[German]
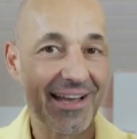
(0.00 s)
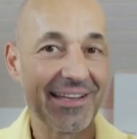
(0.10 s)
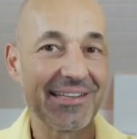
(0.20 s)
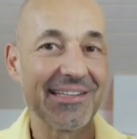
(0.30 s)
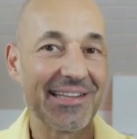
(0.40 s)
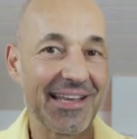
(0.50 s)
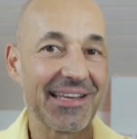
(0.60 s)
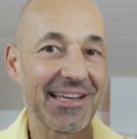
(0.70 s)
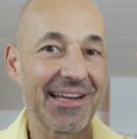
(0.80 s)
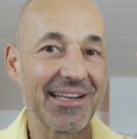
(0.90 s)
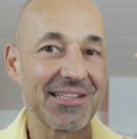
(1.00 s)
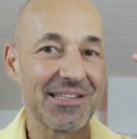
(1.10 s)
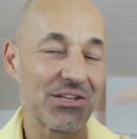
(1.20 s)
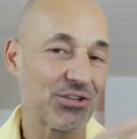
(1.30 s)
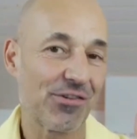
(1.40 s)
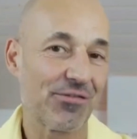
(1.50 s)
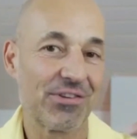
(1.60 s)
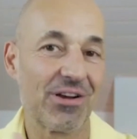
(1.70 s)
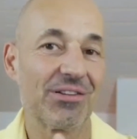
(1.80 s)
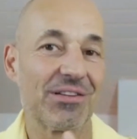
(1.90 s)
eigenen Denkgrenzen
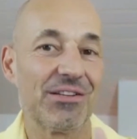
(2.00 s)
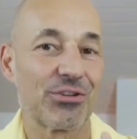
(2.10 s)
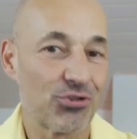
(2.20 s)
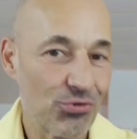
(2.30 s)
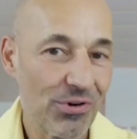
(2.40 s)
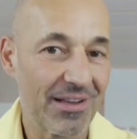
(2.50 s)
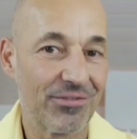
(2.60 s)
geschaffen, halt in der Schule,